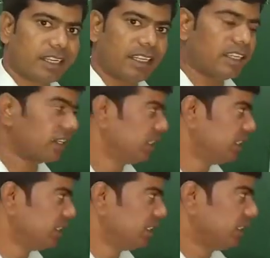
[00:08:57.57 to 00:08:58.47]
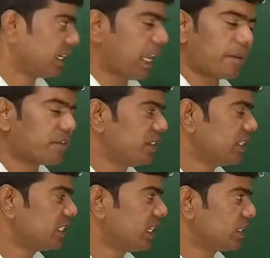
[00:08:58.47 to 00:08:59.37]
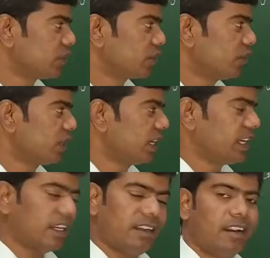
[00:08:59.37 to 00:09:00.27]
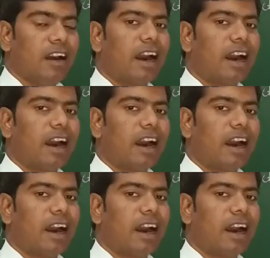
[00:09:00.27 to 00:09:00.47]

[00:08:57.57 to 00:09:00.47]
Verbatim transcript: ठीक है ये कैपेसिटर चार्ज स्टोर करेगा